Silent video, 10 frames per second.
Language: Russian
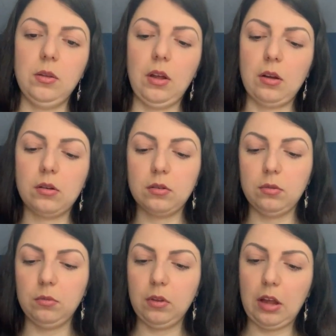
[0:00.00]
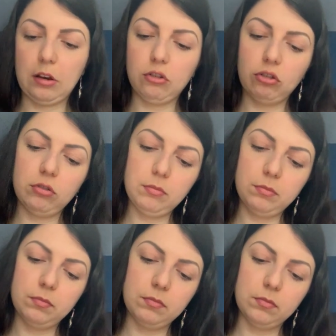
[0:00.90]
Так, дальше.
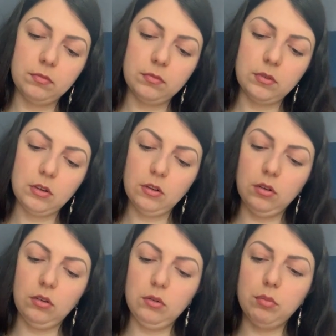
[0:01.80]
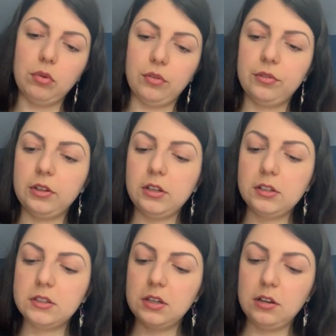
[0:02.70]
Любовь на
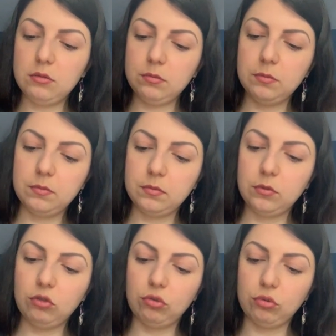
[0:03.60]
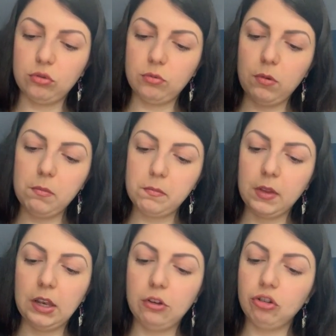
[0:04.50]
неделю, чувства,
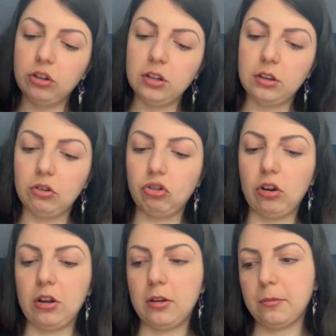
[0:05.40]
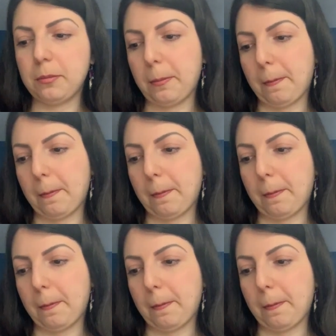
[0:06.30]
личные отношения.